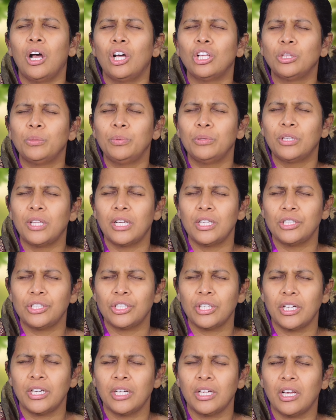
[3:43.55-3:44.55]
అద్భుతాలు
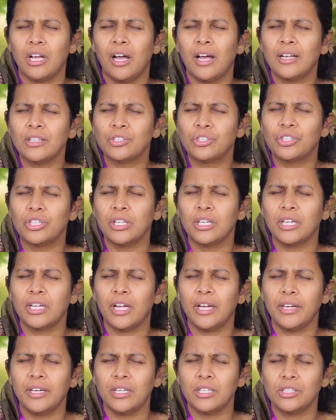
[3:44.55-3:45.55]
చేయండి
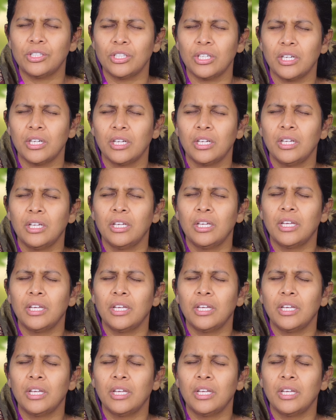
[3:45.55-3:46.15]
ఆశ్చర్యకార్యాలు చేయండి